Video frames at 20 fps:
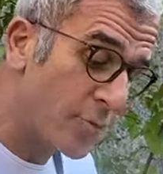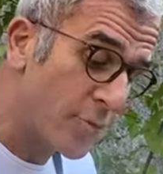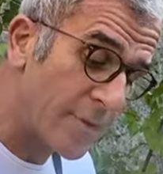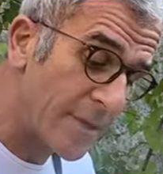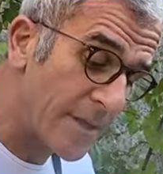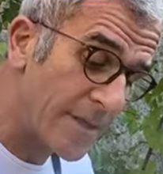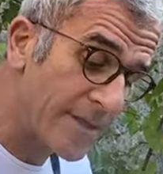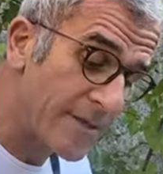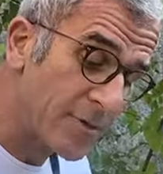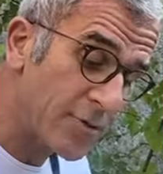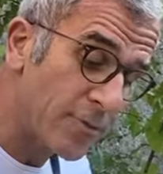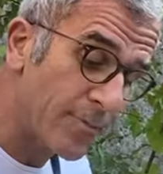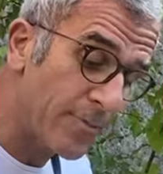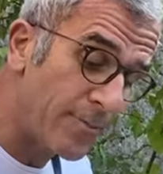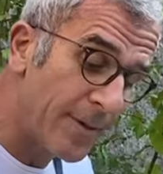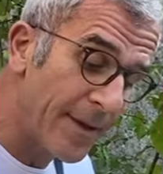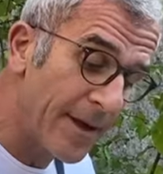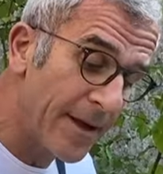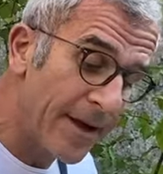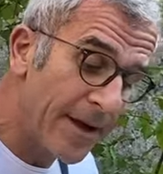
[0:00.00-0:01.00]
tutte le
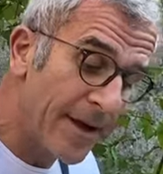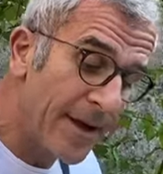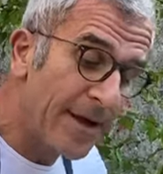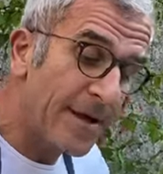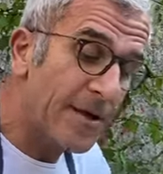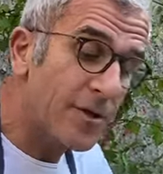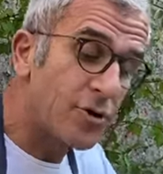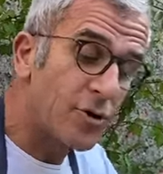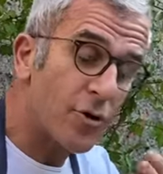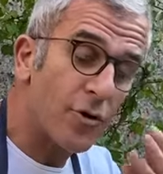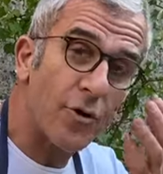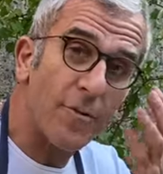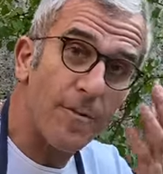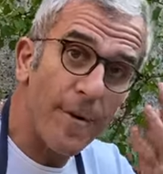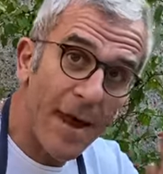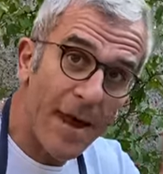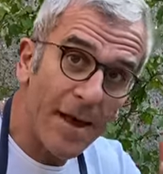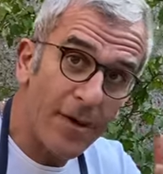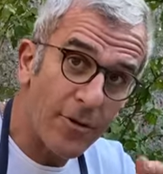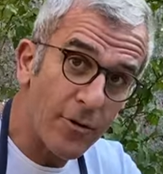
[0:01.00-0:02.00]
zuppe sono
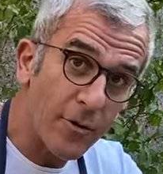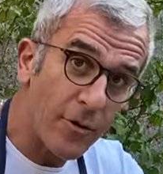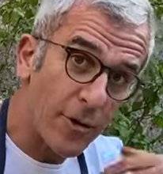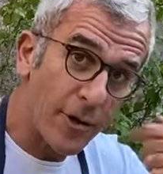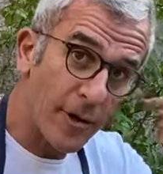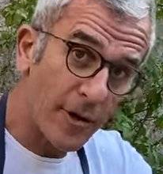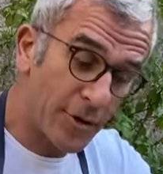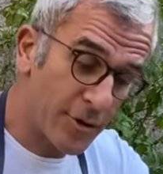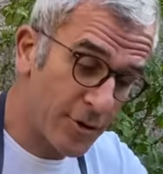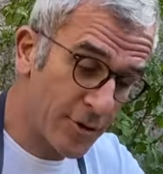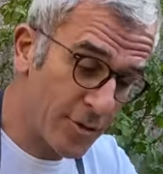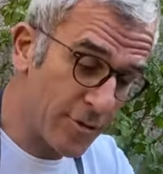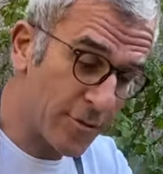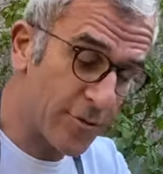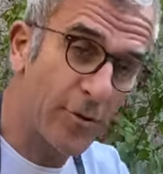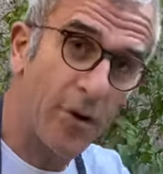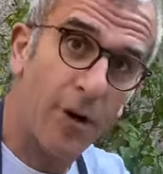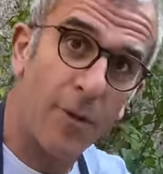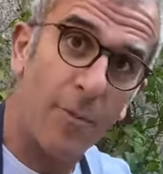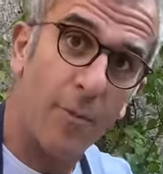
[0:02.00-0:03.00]
meglio il giorno
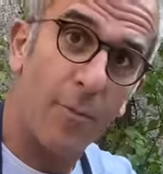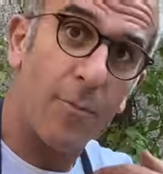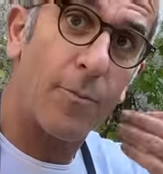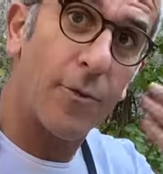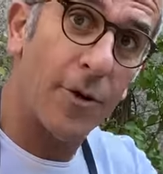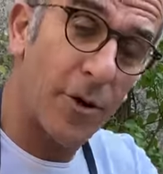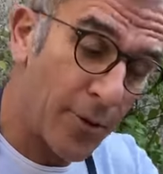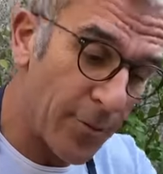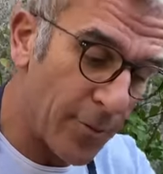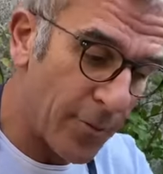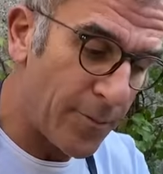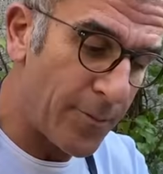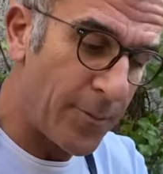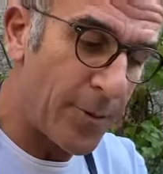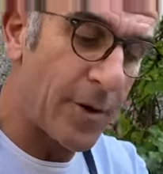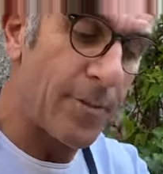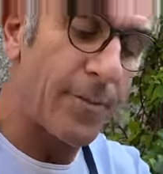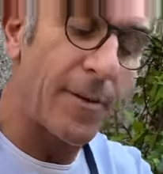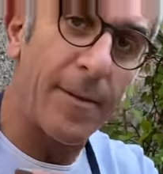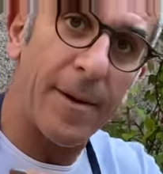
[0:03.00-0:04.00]
dopo, oppure dopo un
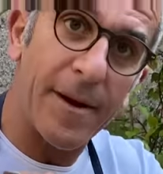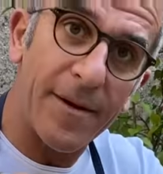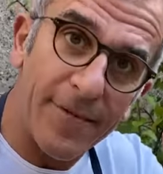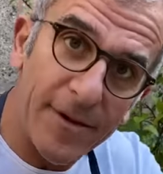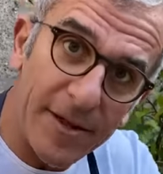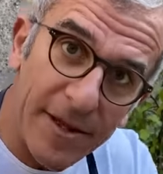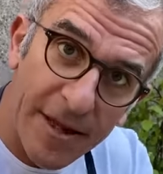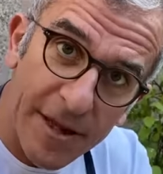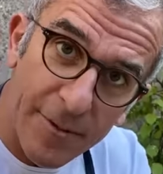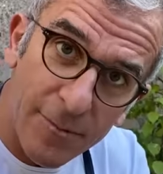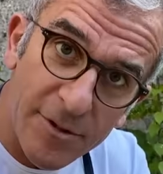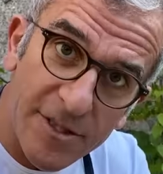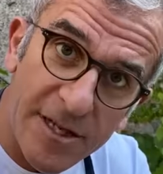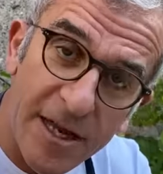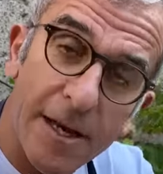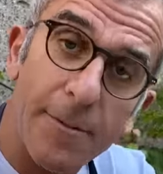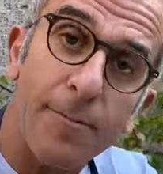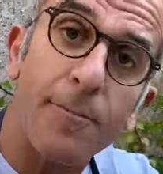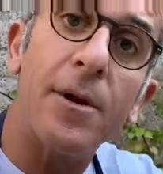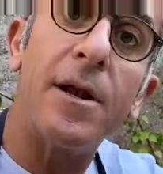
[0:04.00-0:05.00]
po', prima le fate
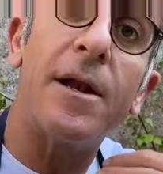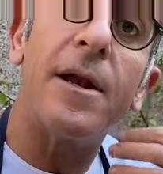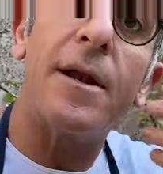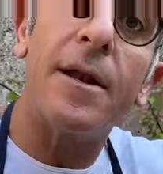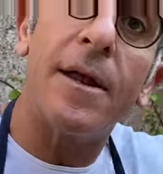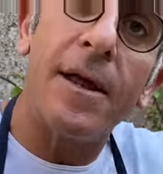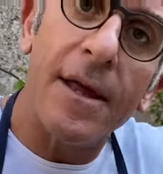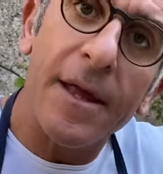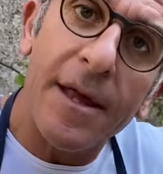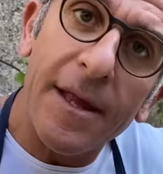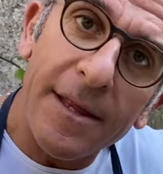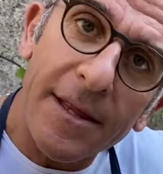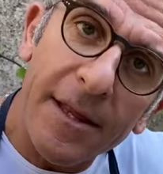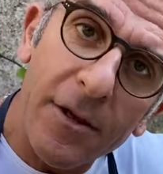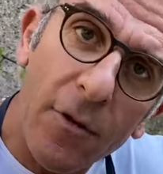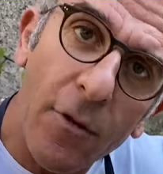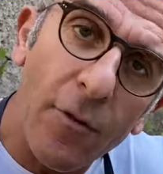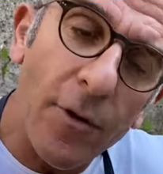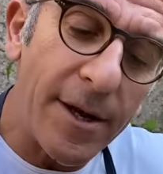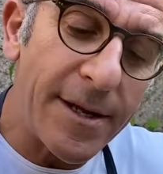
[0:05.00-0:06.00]
riposare e poi di
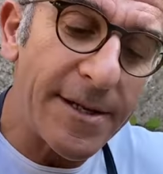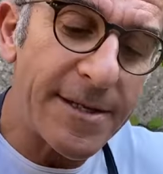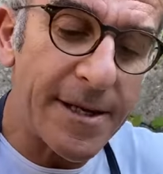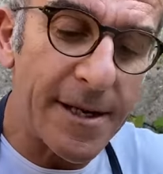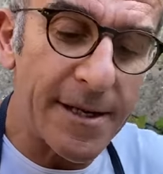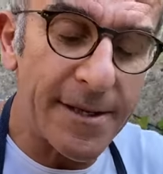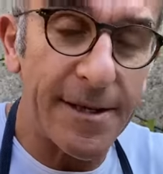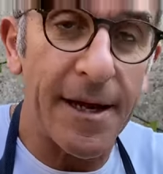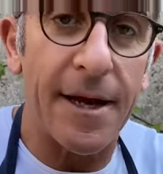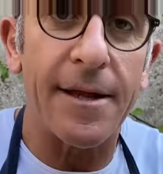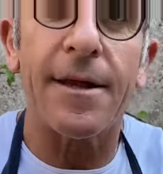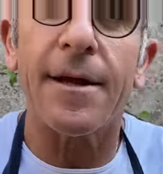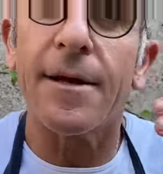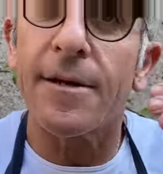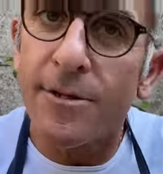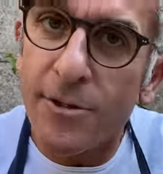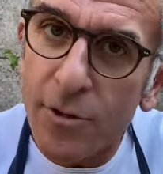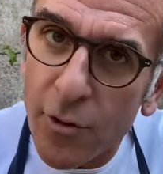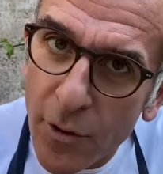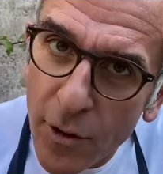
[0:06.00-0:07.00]
nuovo le riscaldate,
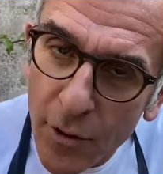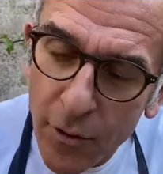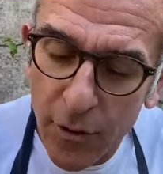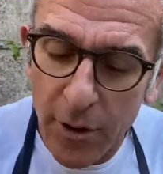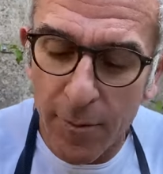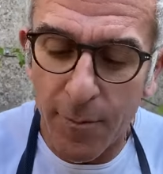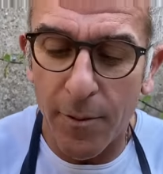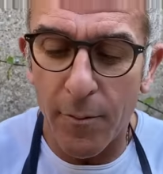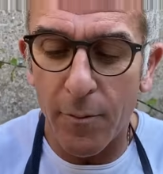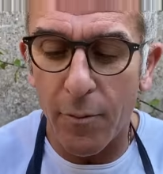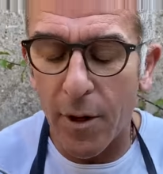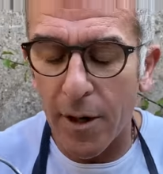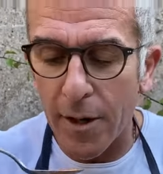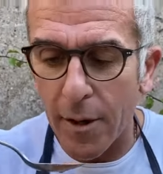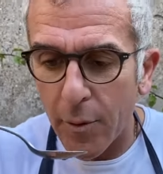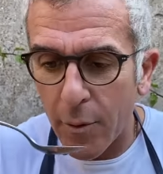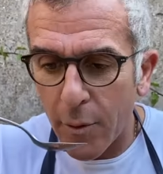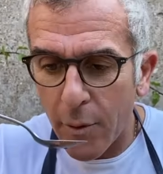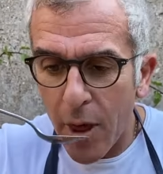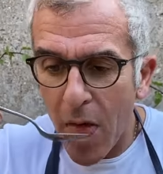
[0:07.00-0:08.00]
eh? sono ancora più
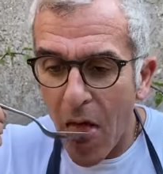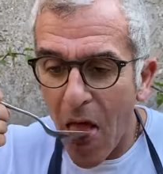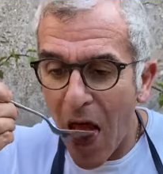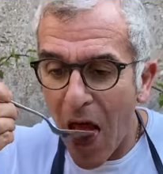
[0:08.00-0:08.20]
buone.